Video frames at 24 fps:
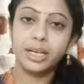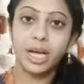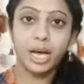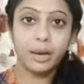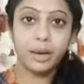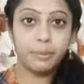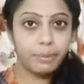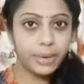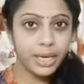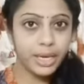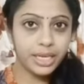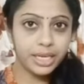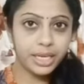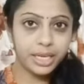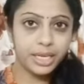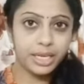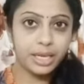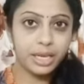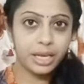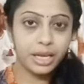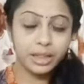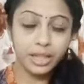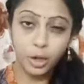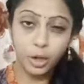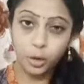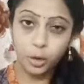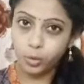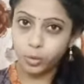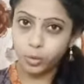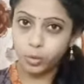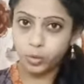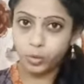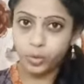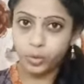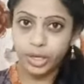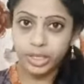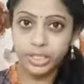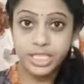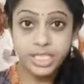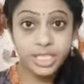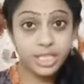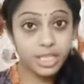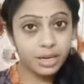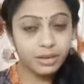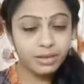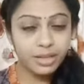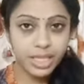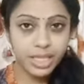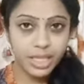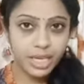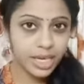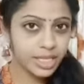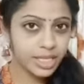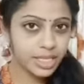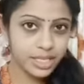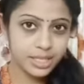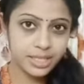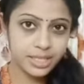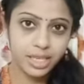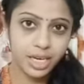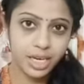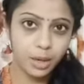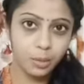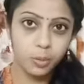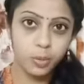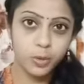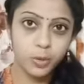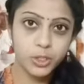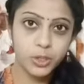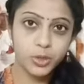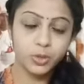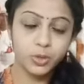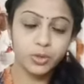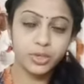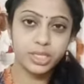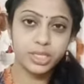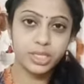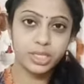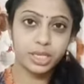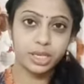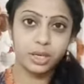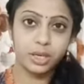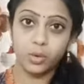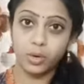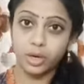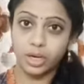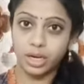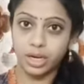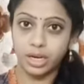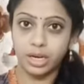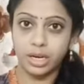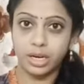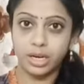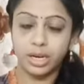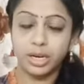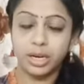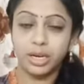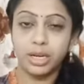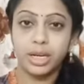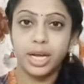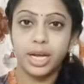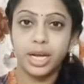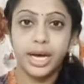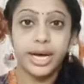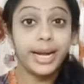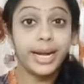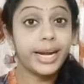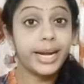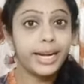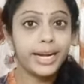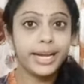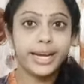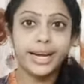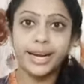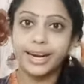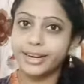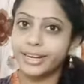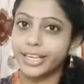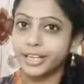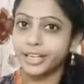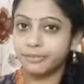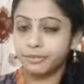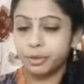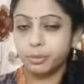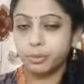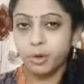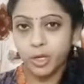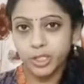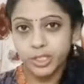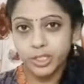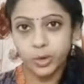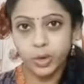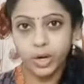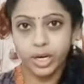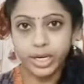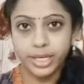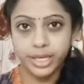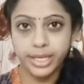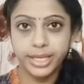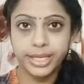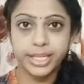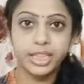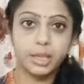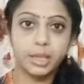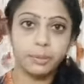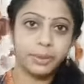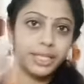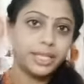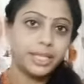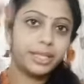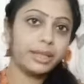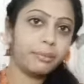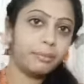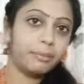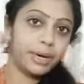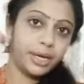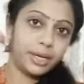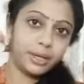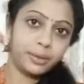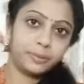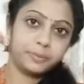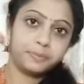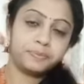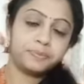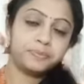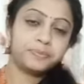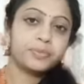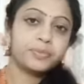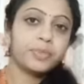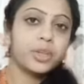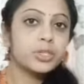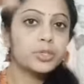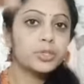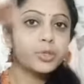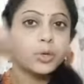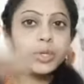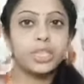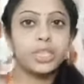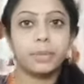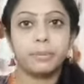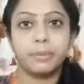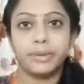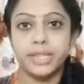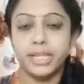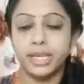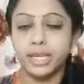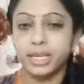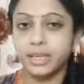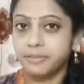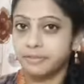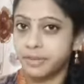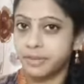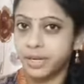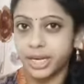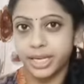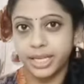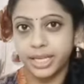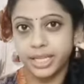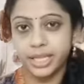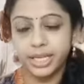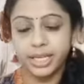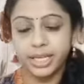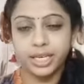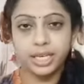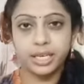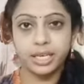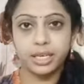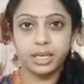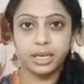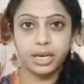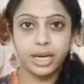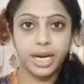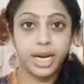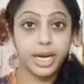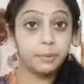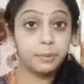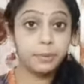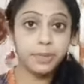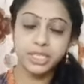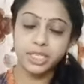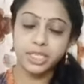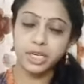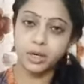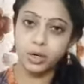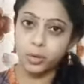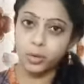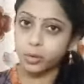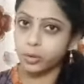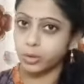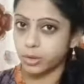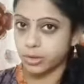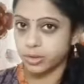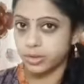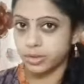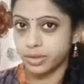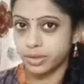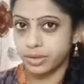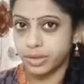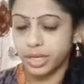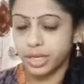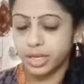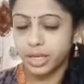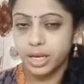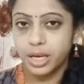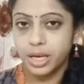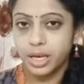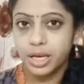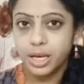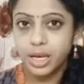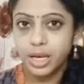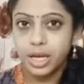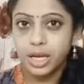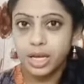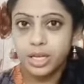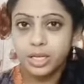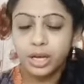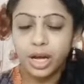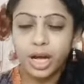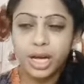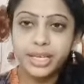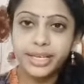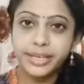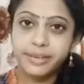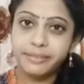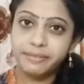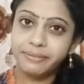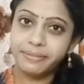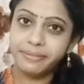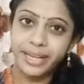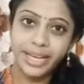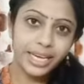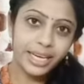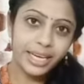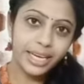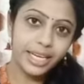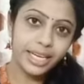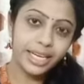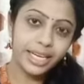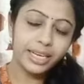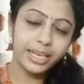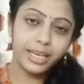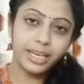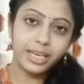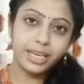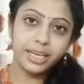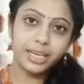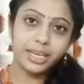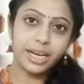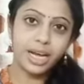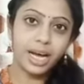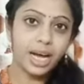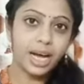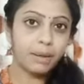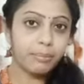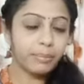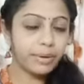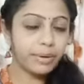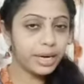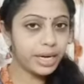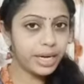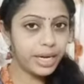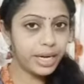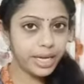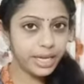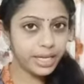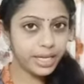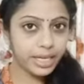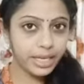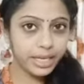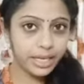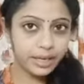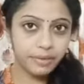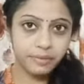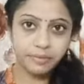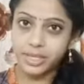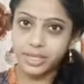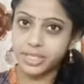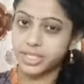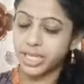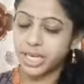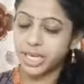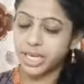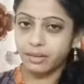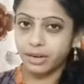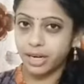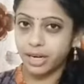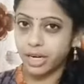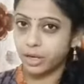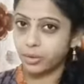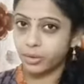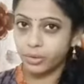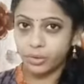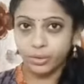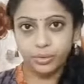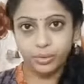అబ్బాయికి తను చిందరవందరగా చేసిన కబోర్డ్స్లోంచి ఒక రెడ్ కలర్ గిఫ్ట్ బాక్స్ లాంటిది ఇంత పెద్దదనమాట సో ఇంత పెద్ద గిఫ్ట్ అనేది కనిపించినట్టు గుర్తొస్తుంది ఆ గిఫ్ట్ ఏంటి నా బర్త్డేకి గిఫ్ట్ ఇచ్చే అలవాటు